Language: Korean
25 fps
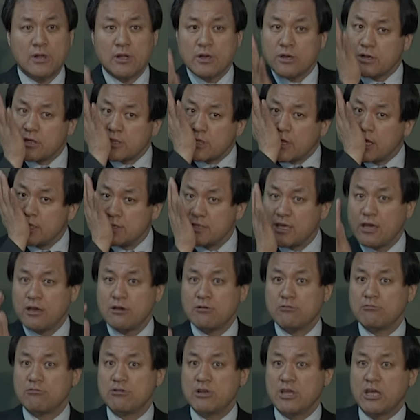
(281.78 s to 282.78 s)
그때 이제
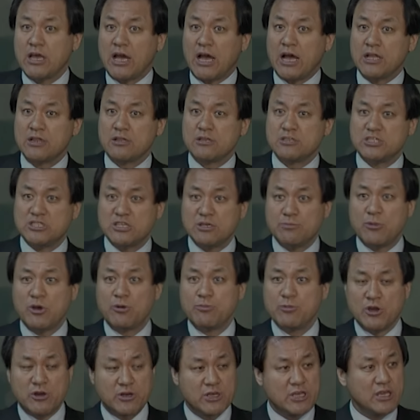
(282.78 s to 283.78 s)
우리 한 10여
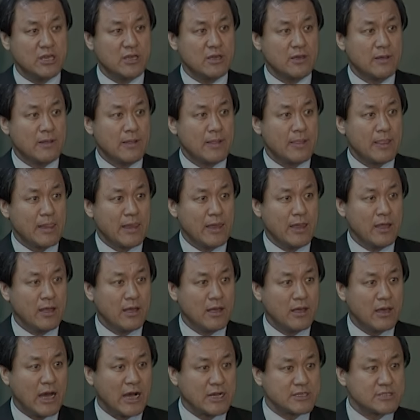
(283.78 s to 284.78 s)
명이
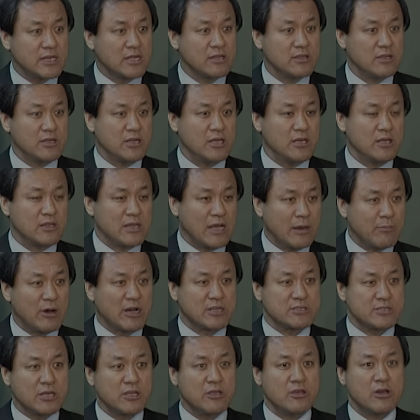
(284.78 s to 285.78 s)
학생들이
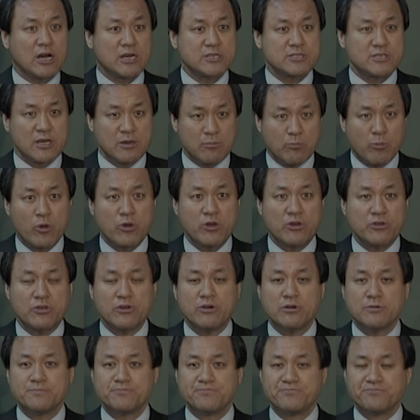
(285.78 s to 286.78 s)
남학생, 여학생
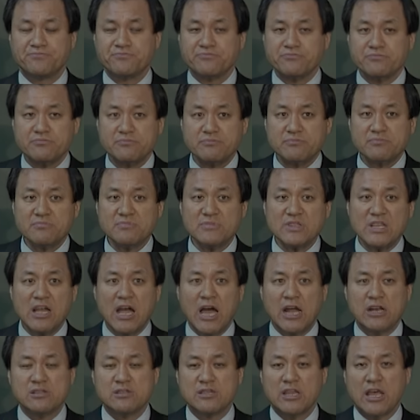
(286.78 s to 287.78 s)
모여서
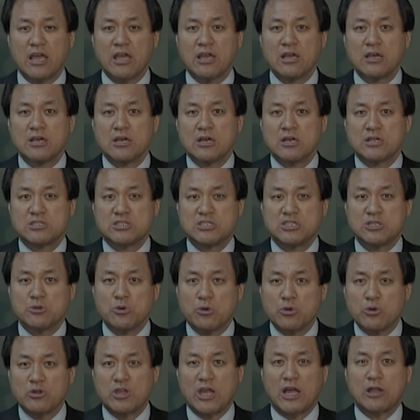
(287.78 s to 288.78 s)
하는데
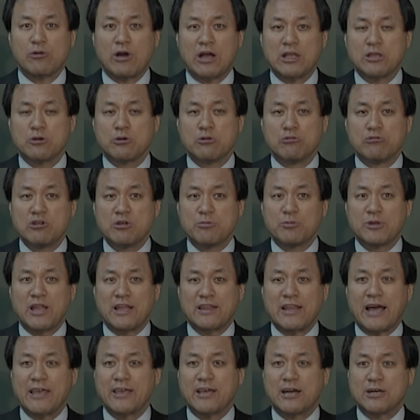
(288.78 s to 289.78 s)
지도교사도 아니고 우리보다
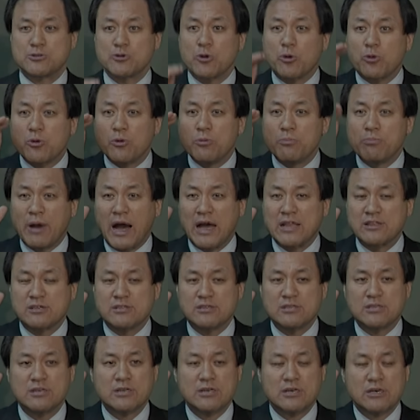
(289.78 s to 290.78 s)
나이가 조금
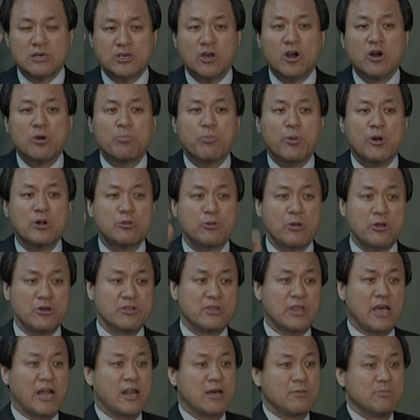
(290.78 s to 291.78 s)
많은 형벌 되는
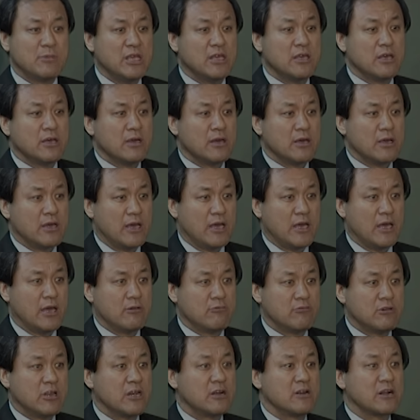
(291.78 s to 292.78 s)
사람이
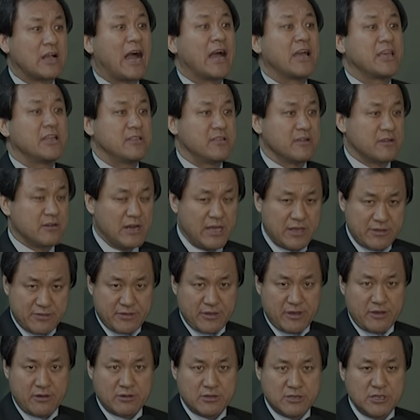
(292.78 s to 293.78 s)
우리를 가이드를
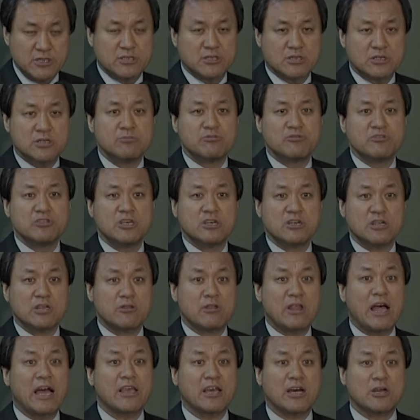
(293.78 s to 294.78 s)
했어요. 그, 그분이 그래도
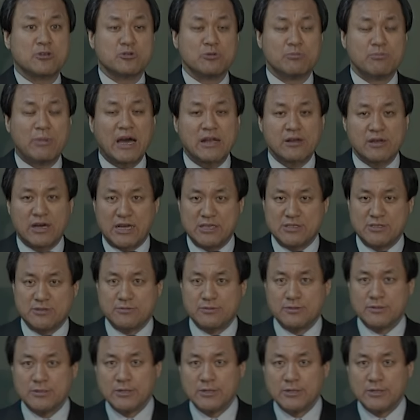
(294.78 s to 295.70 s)
나이가 좀 많아가지고.